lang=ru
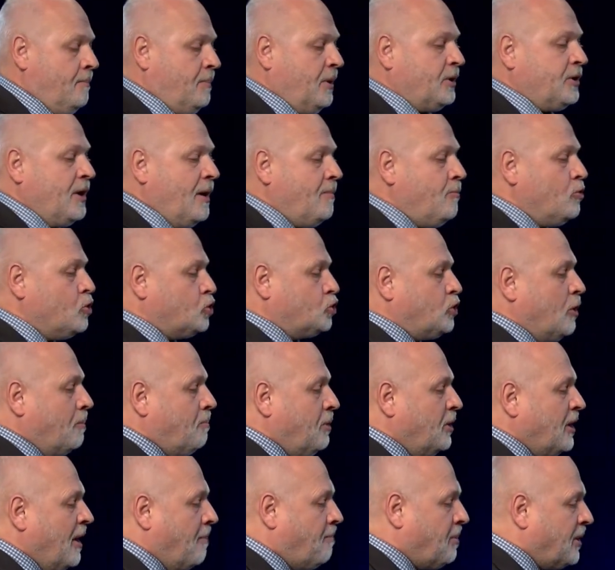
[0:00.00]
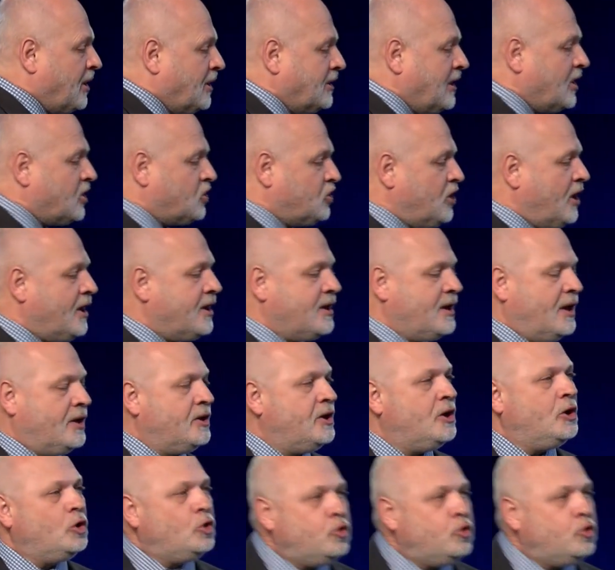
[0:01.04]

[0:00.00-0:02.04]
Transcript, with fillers: Потому что было предложение, не